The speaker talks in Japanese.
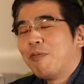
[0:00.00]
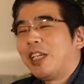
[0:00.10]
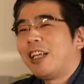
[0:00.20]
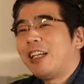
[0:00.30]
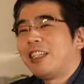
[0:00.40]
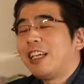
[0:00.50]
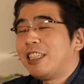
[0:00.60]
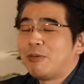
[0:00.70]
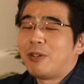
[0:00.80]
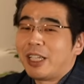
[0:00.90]
まあ、誰に対
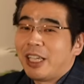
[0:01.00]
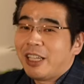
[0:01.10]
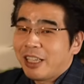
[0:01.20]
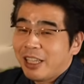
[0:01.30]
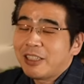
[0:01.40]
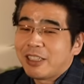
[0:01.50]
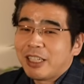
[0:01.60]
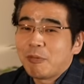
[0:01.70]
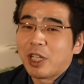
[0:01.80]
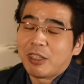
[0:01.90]
しても分け隔てなく
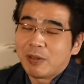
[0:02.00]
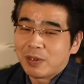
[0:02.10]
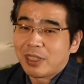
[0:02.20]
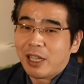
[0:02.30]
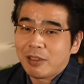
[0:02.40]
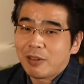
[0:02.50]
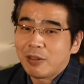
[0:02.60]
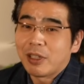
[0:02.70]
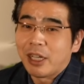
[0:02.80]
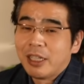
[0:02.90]
ね、まあ、気を使えると
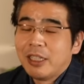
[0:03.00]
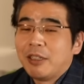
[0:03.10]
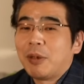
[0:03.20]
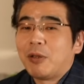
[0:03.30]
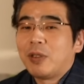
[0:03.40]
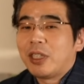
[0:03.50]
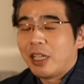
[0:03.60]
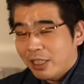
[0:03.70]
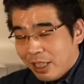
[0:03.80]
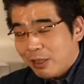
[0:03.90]
いうか、まあ、本当に
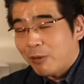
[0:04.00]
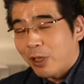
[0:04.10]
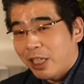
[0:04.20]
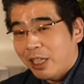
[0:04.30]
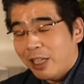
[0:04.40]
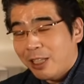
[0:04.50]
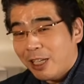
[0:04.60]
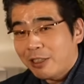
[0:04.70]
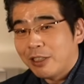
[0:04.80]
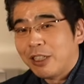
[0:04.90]
誰に対しても分け隔て
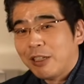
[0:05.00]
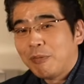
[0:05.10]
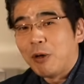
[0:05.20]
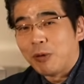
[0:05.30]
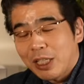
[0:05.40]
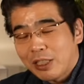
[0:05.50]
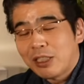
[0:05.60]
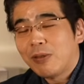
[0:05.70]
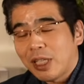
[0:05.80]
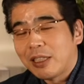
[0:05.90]
なく、まあ、同じ
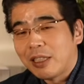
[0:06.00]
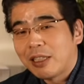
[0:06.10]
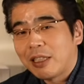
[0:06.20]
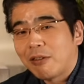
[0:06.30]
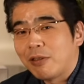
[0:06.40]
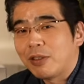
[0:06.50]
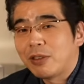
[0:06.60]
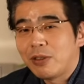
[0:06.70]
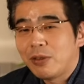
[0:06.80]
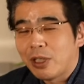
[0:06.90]
ような接し方を
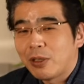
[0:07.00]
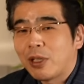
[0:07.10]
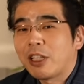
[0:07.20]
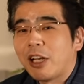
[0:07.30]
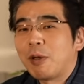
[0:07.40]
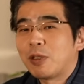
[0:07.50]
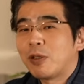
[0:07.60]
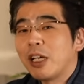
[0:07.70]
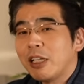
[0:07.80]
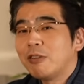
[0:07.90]
するような人だったら、まあ、そ
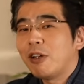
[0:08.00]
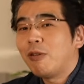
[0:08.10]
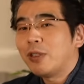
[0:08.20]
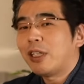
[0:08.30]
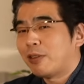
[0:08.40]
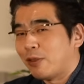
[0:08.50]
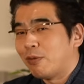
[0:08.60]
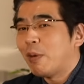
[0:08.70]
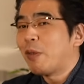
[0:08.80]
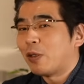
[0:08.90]
れがね裏表なくそ
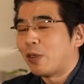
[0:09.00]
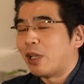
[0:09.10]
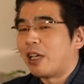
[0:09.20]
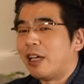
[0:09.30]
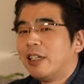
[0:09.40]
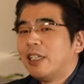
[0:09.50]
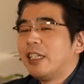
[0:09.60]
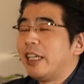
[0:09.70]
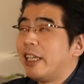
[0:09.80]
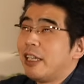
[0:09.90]
のまんまの人だから、
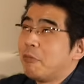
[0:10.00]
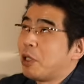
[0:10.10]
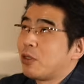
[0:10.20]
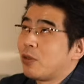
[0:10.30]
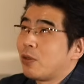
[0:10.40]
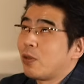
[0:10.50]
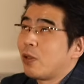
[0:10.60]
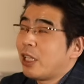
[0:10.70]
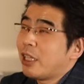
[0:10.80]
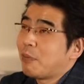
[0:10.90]
えー、まあその人
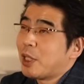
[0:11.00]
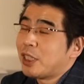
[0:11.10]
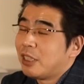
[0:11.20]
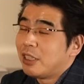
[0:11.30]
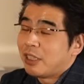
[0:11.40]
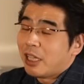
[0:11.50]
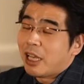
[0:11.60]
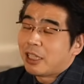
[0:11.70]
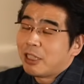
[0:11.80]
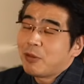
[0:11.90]
とだったらまあ信じて
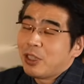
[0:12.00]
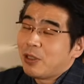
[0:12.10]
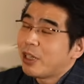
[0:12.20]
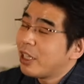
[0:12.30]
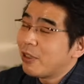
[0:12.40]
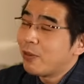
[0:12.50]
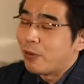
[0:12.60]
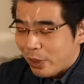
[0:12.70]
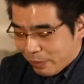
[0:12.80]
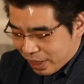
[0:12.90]
あげてもいいのかなと
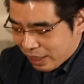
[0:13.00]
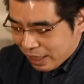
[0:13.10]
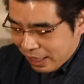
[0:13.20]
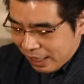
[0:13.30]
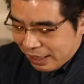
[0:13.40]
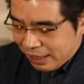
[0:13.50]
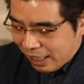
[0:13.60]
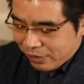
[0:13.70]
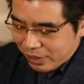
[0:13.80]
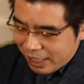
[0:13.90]
思います。
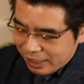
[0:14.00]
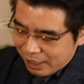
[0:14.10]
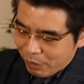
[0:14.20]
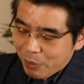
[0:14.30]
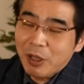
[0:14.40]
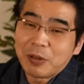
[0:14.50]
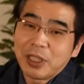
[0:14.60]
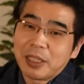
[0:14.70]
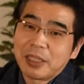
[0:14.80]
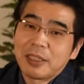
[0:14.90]
さあそして3番目はこち
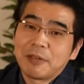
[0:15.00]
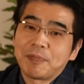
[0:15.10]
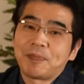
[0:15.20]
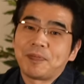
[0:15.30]
らです。